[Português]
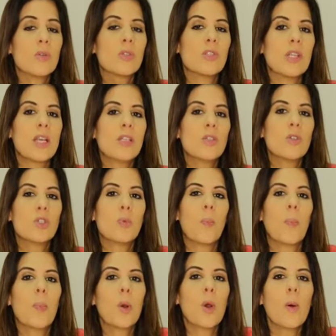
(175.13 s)
o senso de
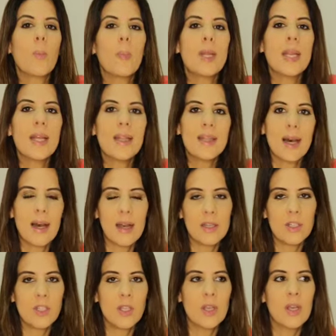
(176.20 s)

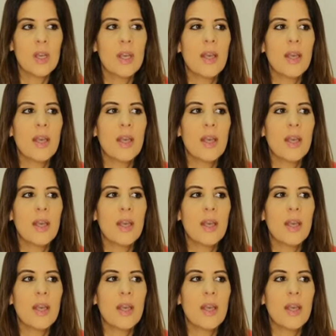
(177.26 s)
propriedade,